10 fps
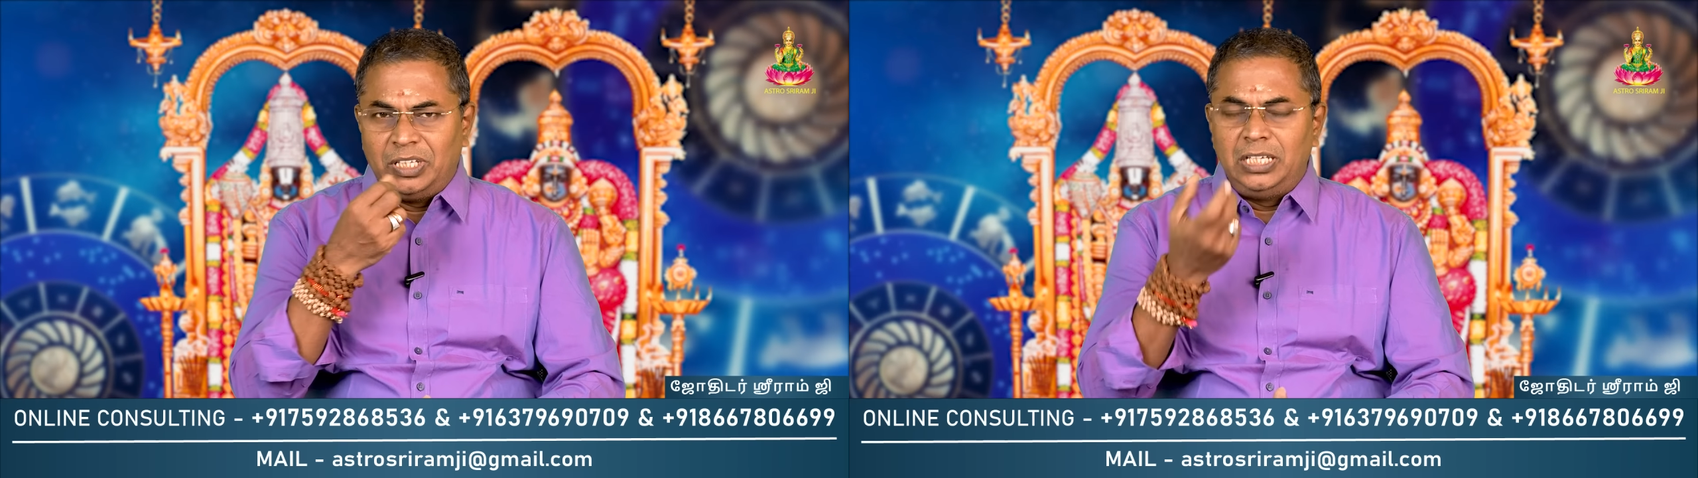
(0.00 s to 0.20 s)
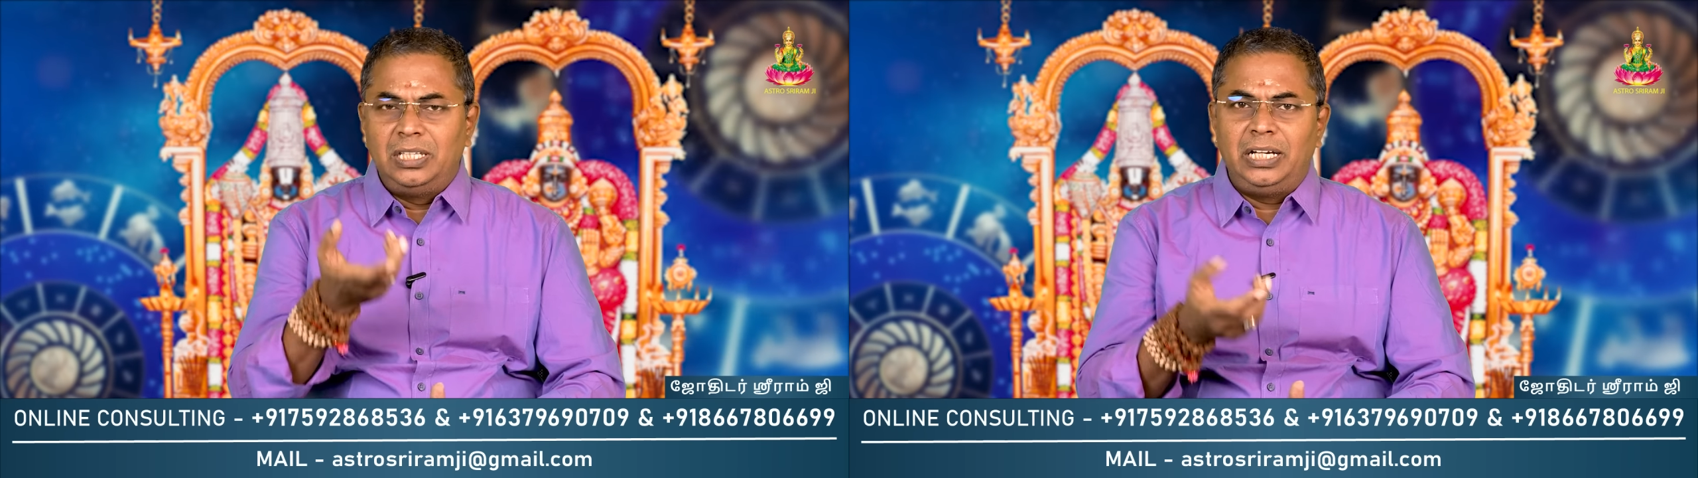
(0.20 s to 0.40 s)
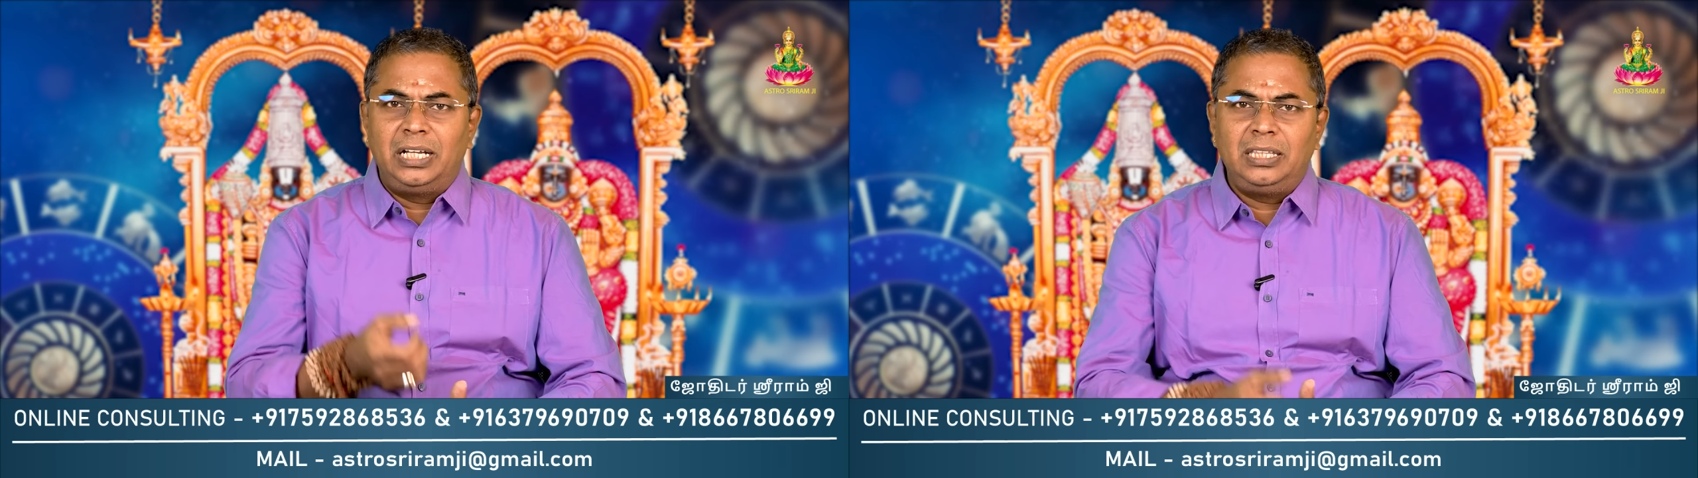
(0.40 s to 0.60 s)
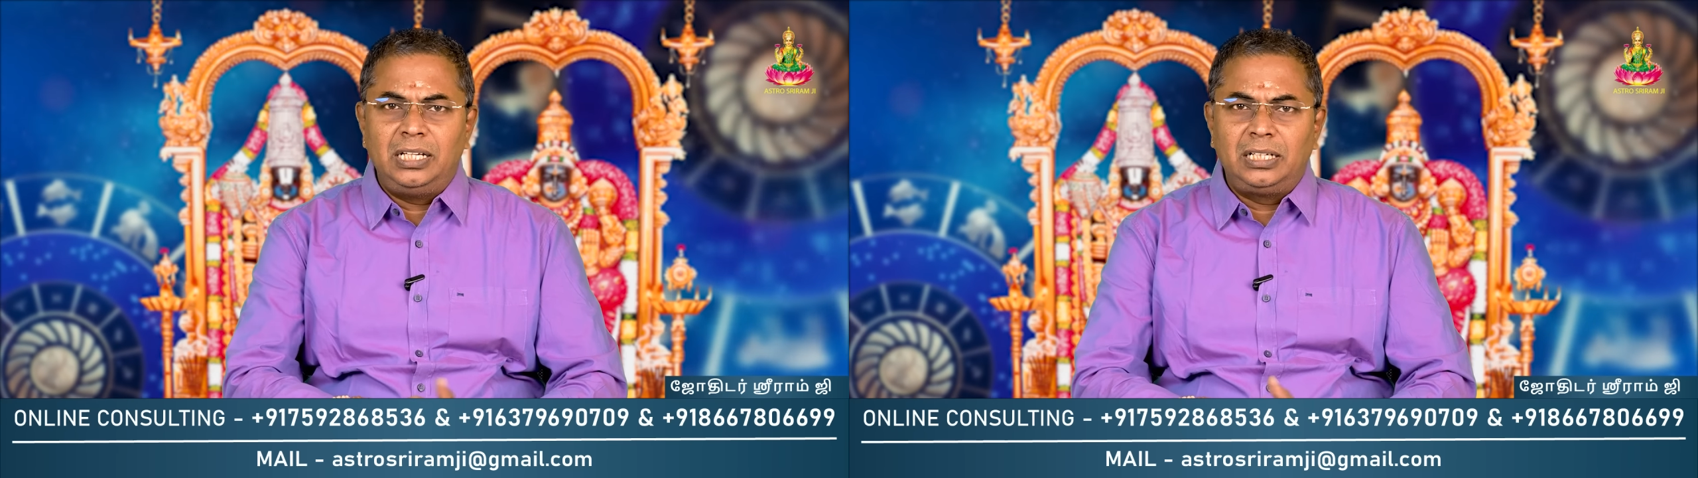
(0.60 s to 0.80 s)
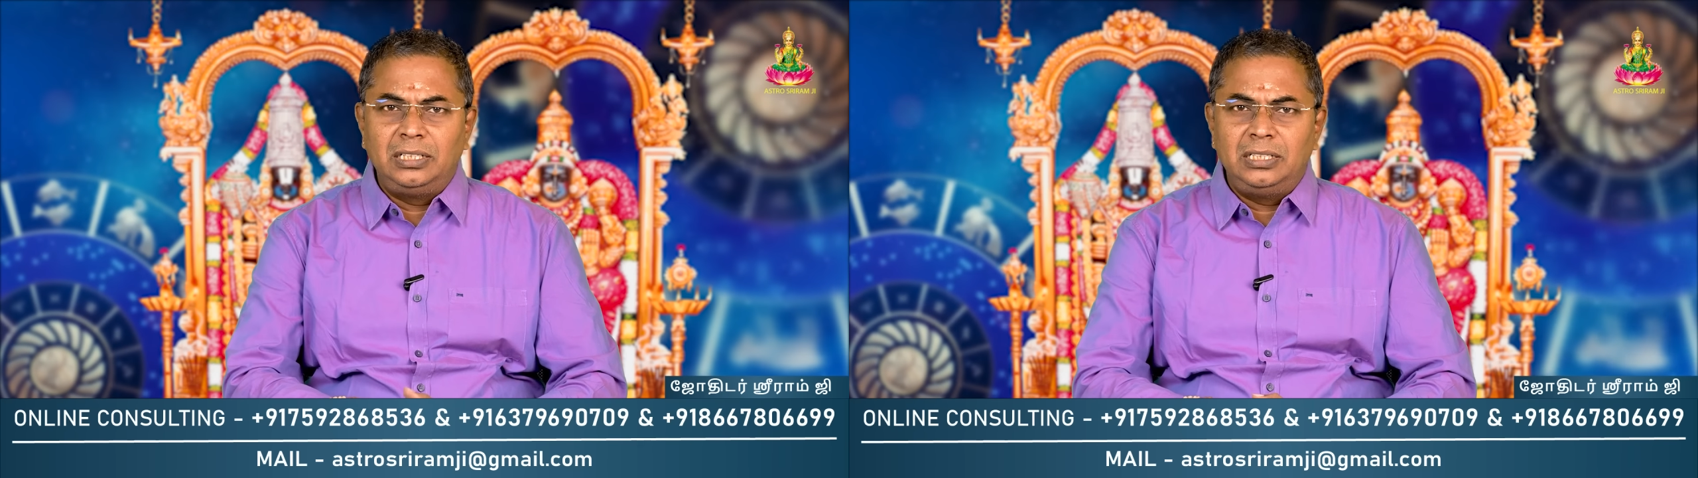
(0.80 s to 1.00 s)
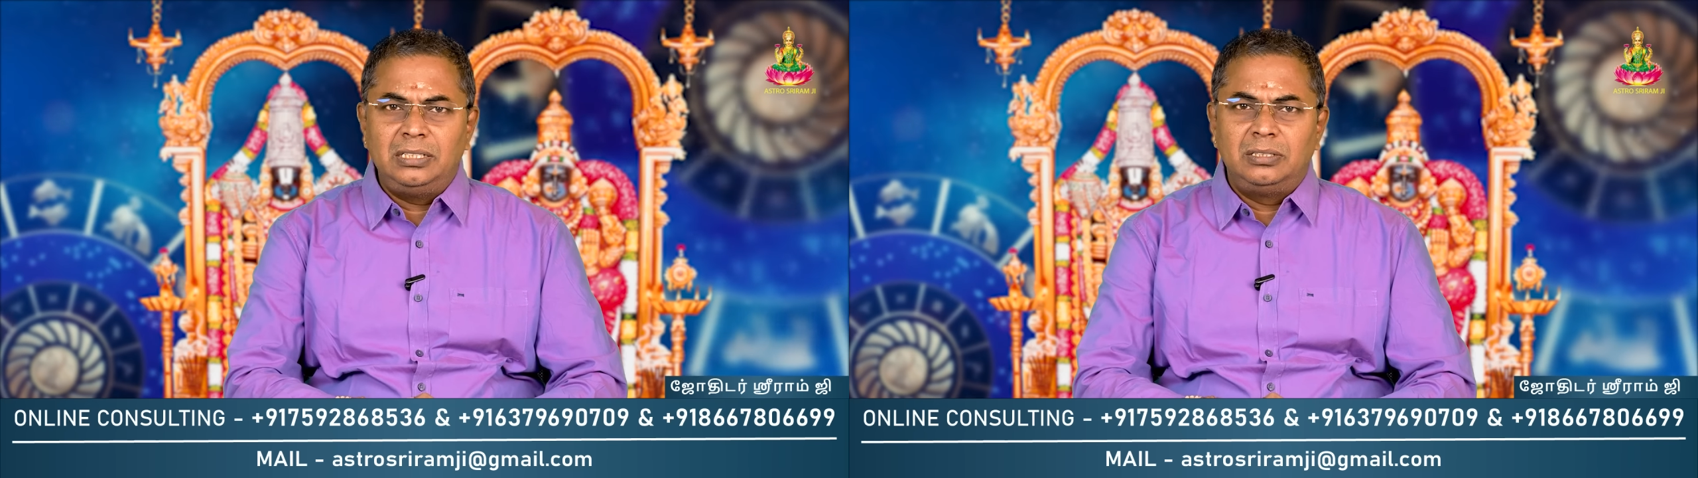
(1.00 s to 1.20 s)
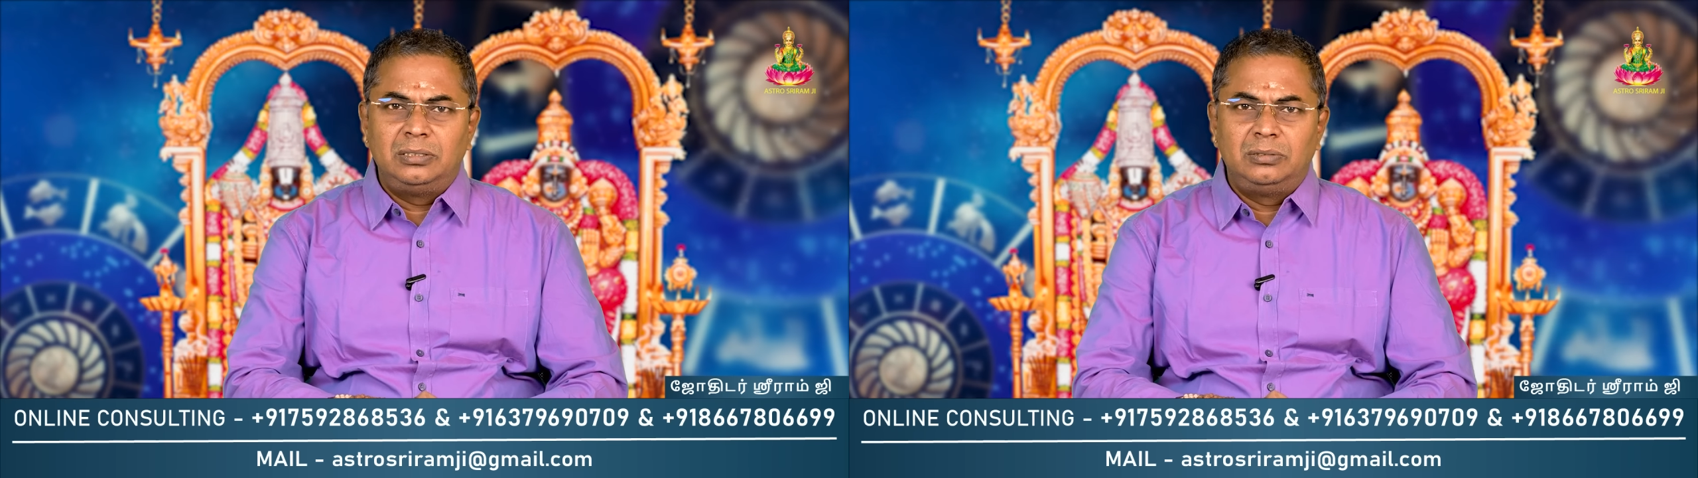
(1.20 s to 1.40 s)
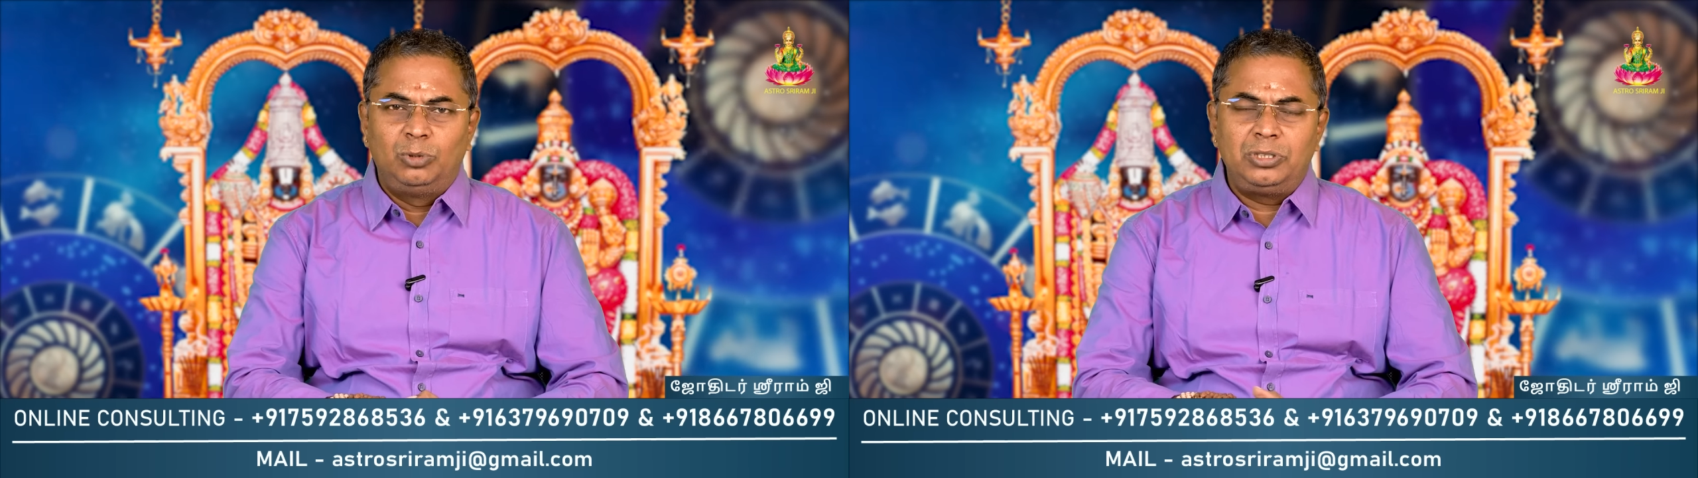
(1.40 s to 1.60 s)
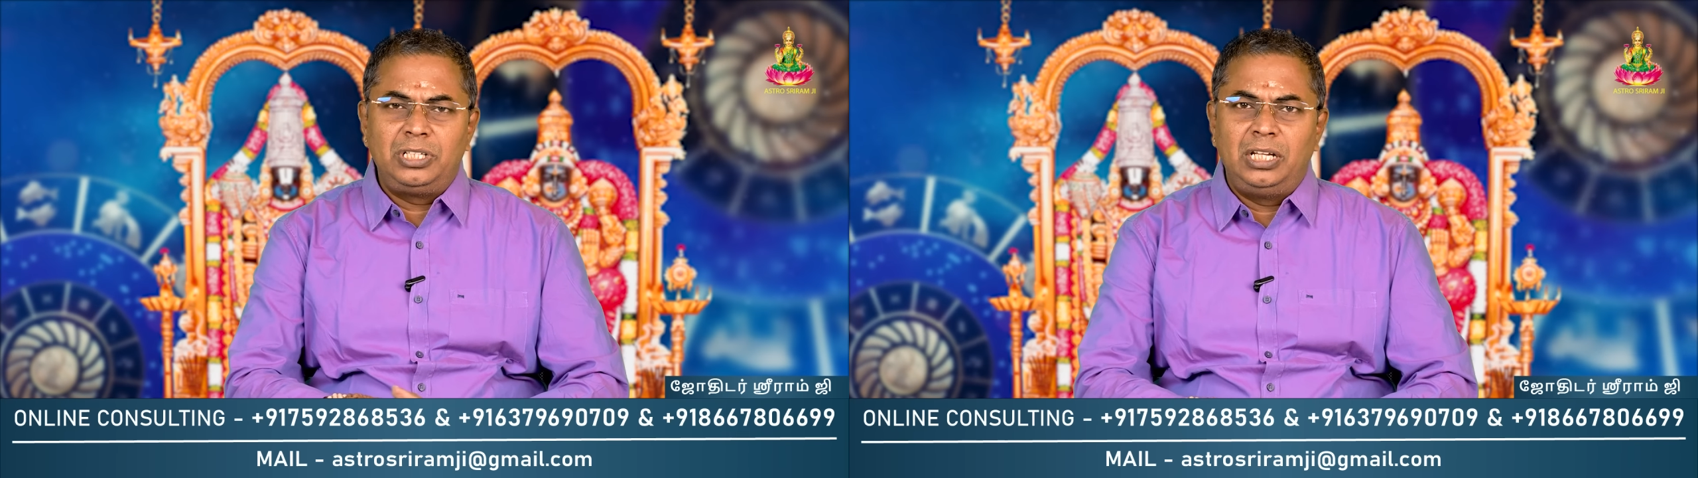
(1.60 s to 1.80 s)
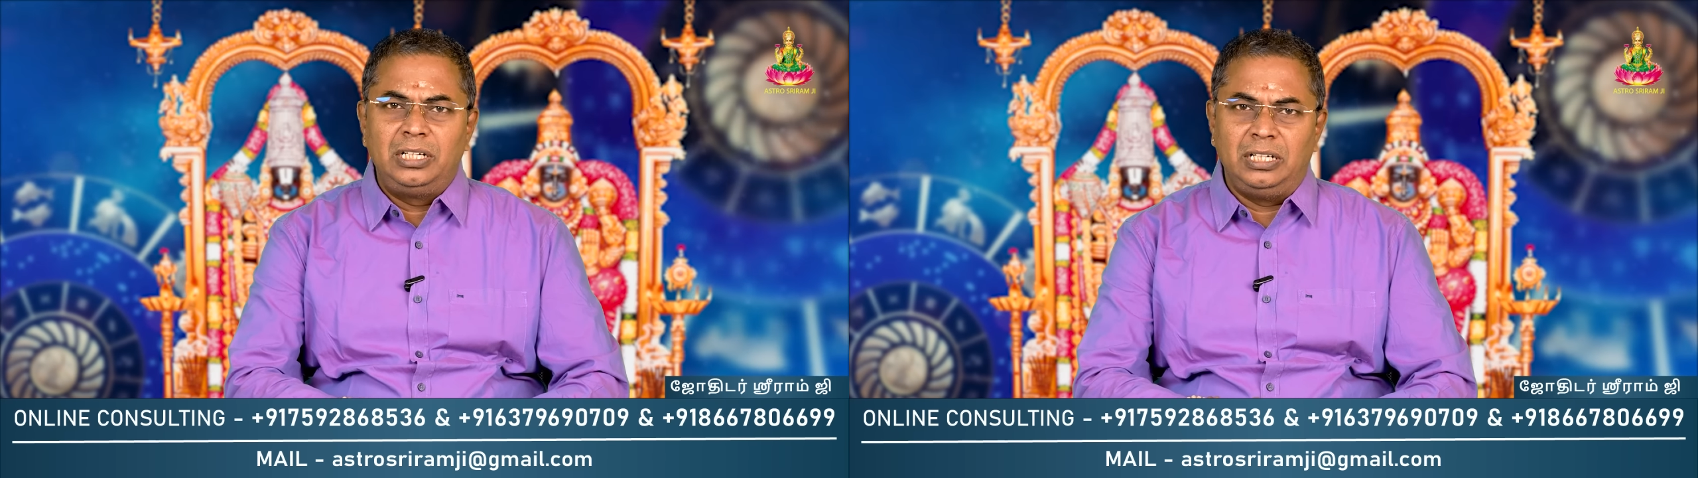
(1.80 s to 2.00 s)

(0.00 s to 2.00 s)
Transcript: இந்த இடத்துலேருந்து ஒரு சில